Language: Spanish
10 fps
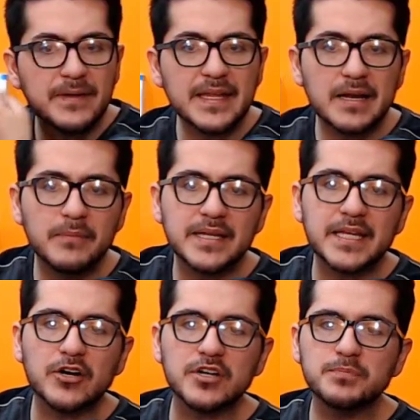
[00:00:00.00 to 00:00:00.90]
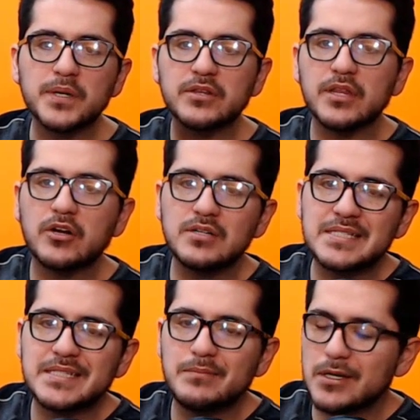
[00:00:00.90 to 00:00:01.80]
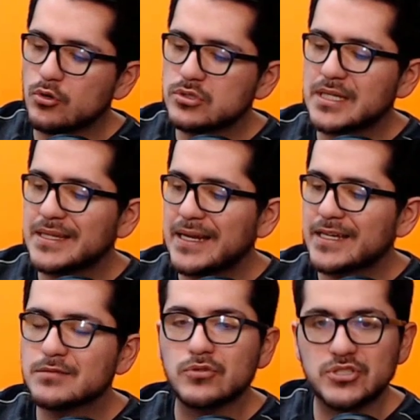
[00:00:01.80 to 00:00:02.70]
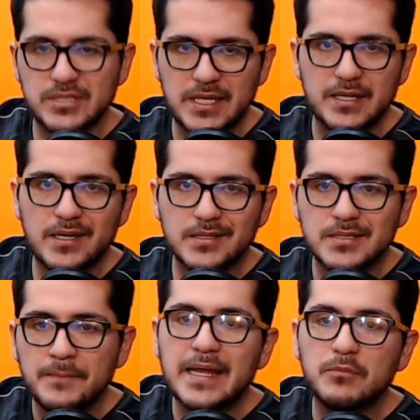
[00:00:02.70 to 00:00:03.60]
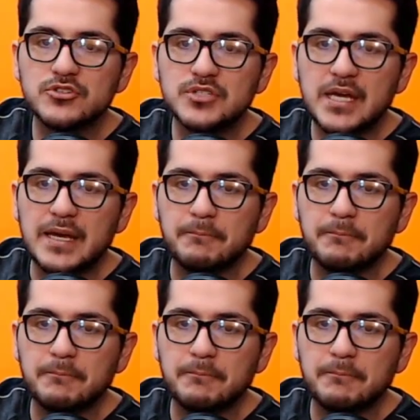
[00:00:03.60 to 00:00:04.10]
Y finalmente, con respecto de cosas que me gustan del Xbox Series, tenemos